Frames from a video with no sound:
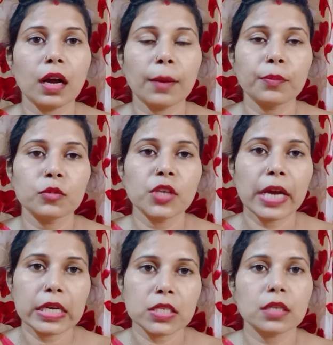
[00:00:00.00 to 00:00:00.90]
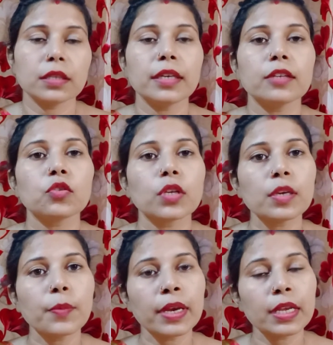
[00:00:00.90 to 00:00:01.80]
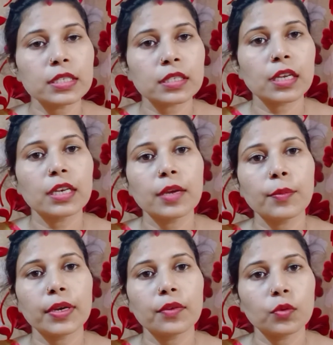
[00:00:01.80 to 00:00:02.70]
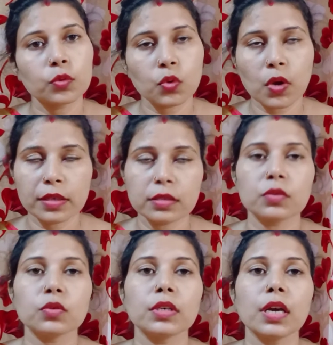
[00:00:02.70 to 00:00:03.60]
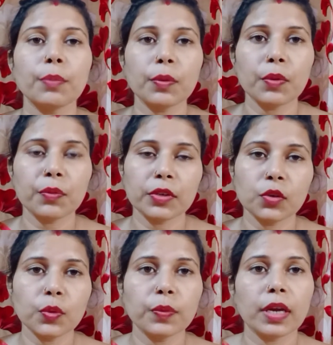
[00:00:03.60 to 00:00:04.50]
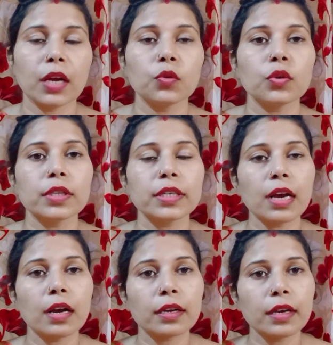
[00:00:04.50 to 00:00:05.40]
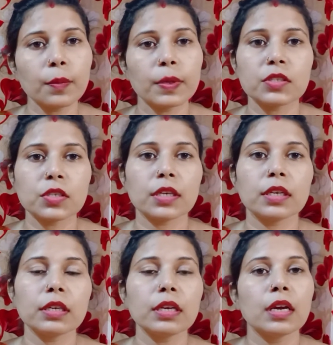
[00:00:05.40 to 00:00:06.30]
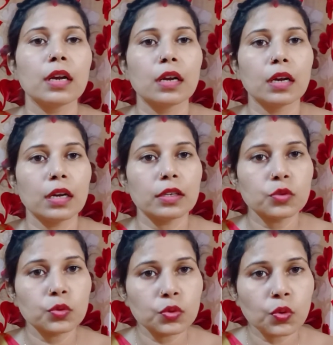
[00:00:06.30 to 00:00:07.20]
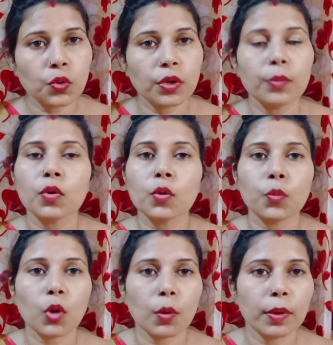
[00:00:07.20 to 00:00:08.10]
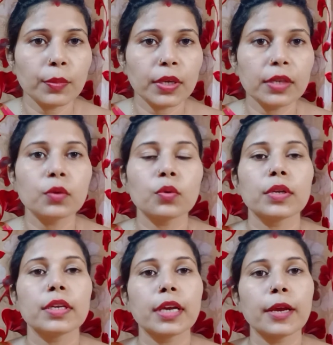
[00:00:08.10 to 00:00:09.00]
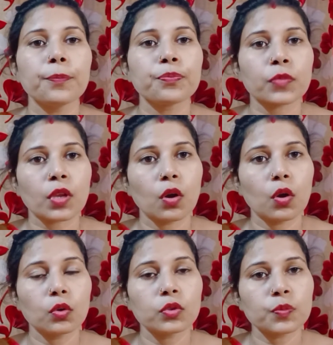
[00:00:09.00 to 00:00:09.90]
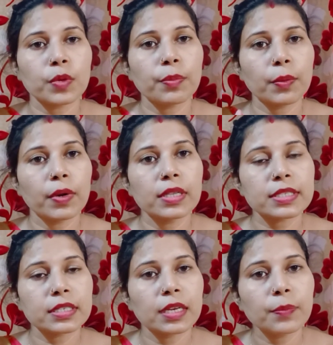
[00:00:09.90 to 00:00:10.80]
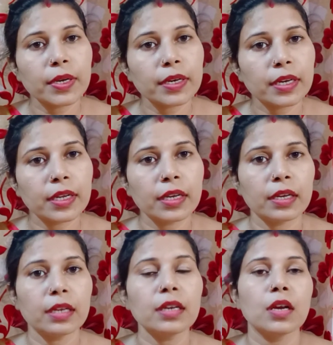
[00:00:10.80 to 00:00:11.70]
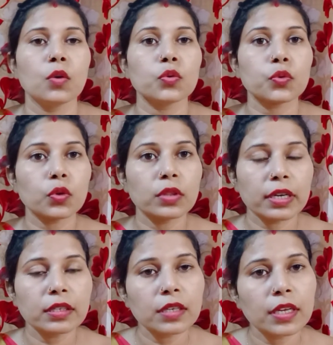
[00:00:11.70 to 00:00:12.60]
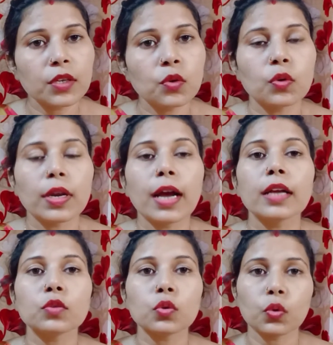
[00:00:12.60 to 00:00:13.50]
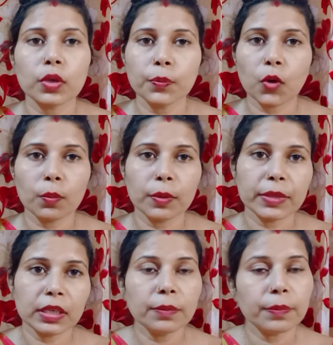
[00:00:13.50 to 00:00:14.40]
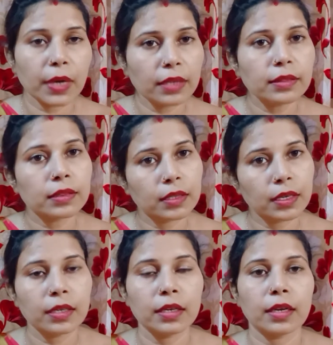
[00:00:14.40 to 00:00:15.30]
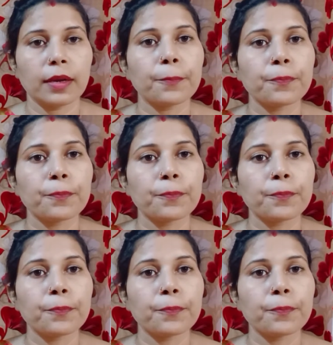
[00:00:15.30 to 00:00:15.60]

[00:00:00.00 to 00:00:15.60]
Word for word: आप मुझे आंसर देंगे तो देखिए मैंने इसके लिए मैंने उनको आंसर तो दिया है पर मैं वीडियो भी बना रही हूँ कि देखिए अगर बच्चे की सुसु होने में कोई प्रॉब्लम नहीं हो रही है और उसमें बबल्स नहीं बन रहे हैं उसको दर्द नहीं हो रहा है तो कोई प्रॉब्लम की बात नहीं है